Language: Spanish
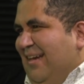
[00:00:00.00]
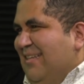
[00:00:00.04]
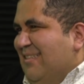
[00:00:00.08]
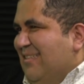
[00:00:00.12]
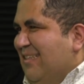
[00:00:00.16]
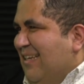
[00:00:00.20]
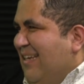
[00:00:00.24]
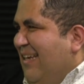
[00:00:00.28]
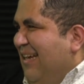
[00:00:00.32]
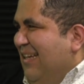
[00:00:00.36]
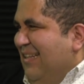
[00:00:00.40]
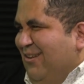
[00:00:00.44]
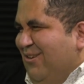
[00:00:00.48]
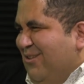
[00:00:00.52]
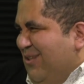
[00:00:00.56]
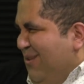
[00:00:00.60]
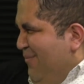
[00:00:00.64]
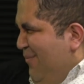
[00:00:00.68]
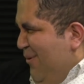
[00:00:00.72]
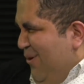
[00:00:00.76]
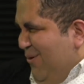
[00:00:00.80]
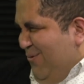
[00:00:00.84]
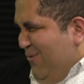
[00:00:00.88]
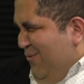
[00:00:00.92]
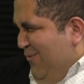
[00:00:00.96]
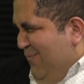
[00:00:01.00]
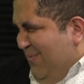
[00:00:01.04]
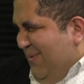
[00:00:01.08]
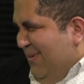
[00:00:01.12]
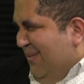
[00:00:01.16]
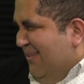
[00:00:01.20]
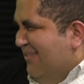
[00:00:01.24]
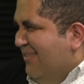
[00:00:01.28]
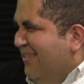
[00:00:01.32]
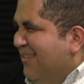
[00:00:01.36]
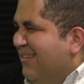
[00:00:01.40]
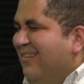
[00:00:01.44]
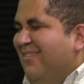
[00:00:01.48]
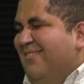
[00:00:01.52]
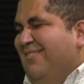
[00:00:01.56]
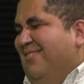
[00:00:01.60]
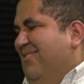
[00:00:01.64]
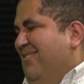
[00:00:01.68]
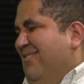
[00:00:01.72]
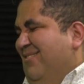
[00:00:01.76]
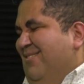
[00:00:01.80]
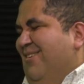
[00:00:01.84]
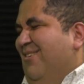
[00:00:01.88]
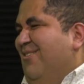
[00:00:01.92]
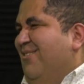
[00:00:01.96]
así que no te preocupes.
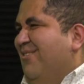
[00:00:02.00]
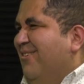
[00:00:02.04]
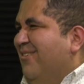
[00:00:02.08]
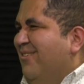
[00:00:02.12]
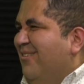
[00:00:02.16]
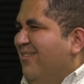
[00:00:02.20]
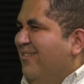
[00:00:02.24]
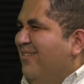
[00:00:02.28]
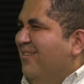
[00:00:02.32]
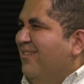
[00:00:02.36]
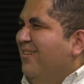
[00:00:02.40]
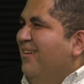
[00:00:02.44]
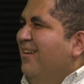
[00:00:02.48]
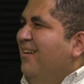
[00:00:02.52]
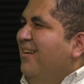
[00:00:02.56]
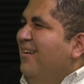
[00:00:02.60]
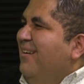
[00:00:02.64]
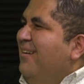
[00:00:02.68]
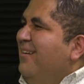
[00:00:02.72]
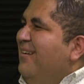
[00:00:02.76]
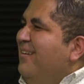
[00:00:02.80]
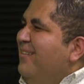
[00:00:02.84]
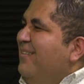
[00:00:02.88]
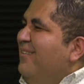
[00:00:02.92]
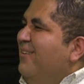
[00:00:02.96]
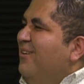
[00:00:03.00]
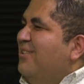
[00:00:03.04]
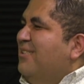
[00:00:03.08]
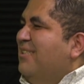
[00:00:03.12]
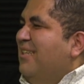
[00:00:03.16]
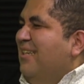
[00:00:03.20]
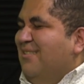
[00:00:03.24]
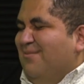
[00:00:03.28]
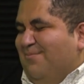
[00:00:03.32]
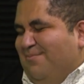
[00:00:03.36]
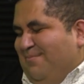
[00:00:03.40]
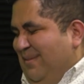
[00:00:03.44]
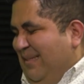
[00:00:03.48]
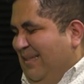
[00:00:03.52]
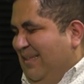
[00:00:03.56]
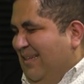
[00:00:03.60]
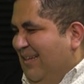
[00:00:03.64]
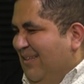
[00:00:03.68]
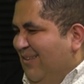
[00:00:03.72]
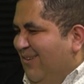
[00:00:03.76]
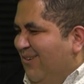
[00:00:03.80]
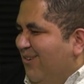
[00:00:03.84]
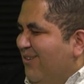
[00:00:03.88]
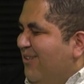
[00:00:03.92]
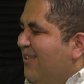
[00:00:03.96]
No, no, no, no. No estás
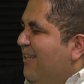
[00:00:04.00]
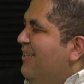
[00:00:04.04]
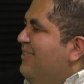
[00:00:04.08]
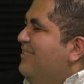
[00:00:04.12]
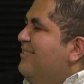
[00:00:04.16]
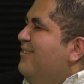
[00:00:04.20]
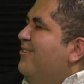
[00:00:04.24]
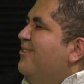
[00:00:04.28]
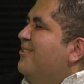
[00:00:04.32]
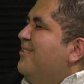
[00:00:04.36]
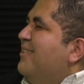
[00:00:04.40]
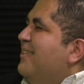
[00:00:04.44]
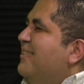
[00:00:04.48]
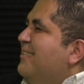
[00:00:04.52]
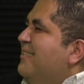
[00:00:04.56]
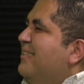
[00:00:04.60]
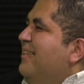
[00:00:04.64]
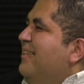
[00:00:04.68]
pintando otras cosas.